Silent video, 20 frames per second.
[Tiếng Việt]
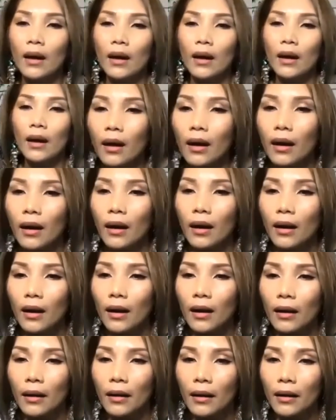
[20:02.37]
à,
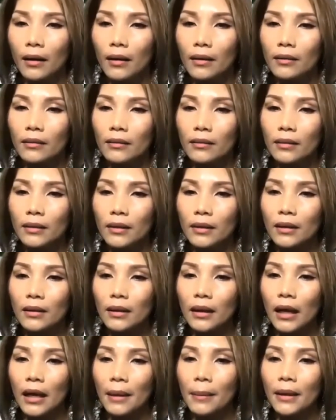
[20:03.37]
cơ
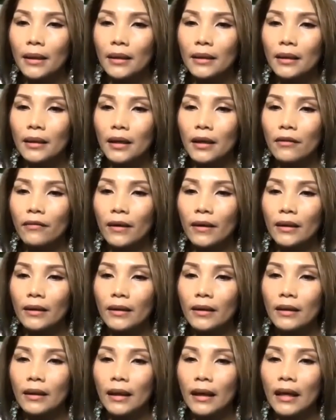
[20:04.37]
thể bất kỳ phần
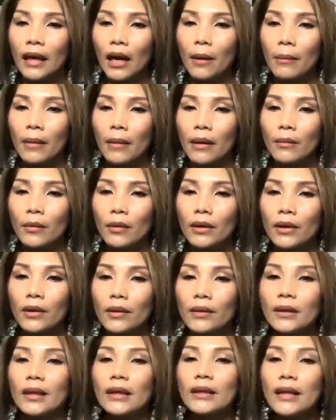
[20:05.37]
cơ thể nào mình muốn điều
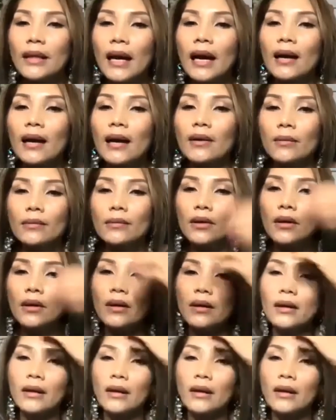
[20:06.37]
chỉnh dạ đúng rồi